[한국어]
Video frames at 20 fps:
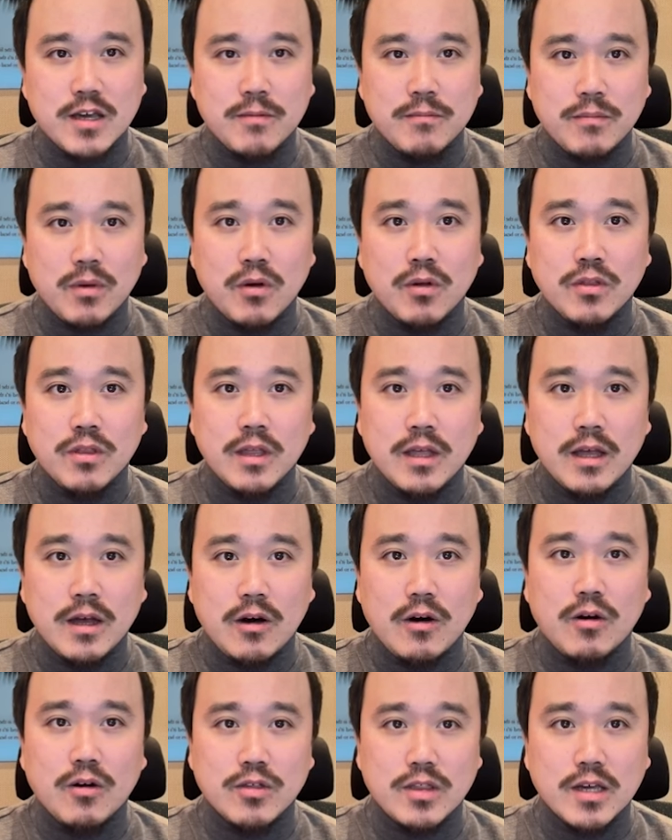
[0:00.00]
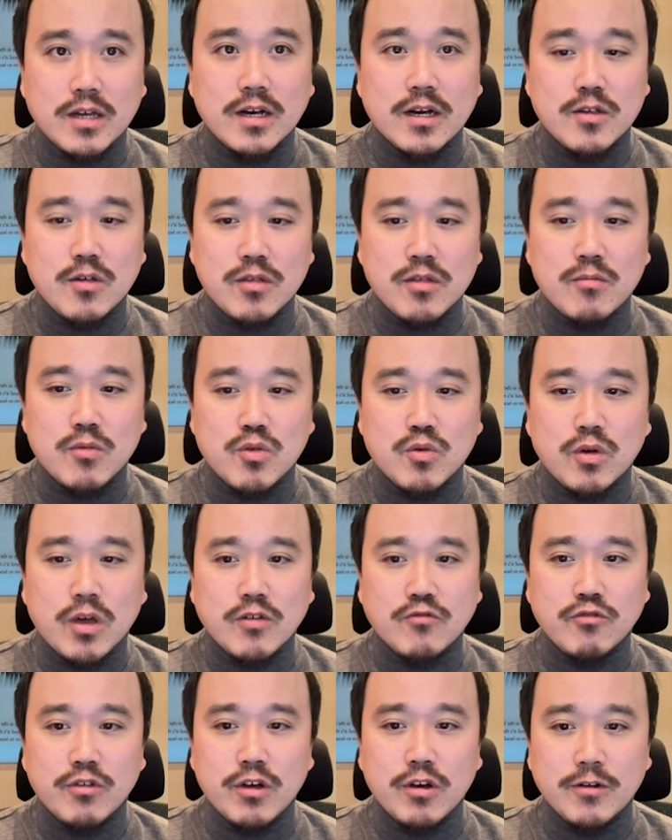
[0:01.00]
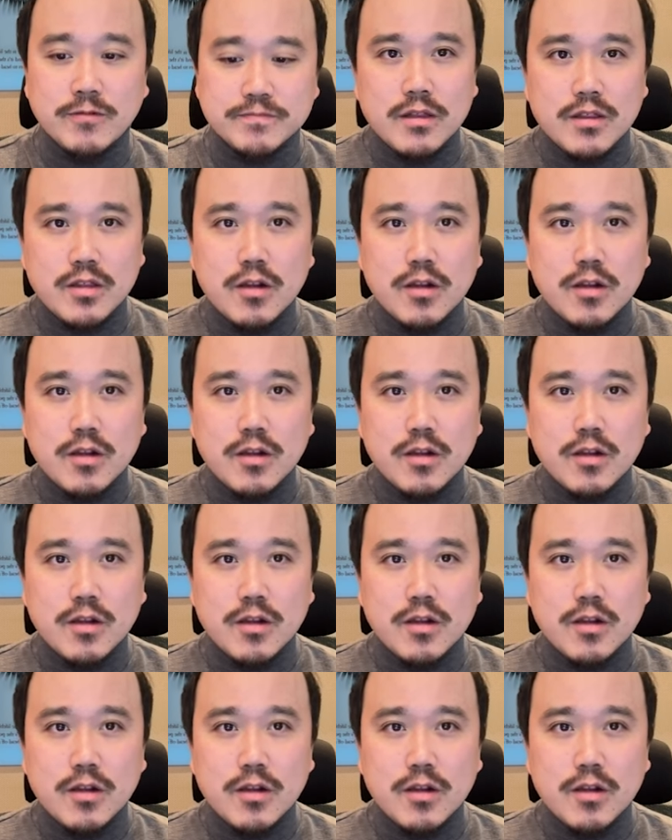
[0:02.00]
한번 어, 체크하셨으면 좋겠고요.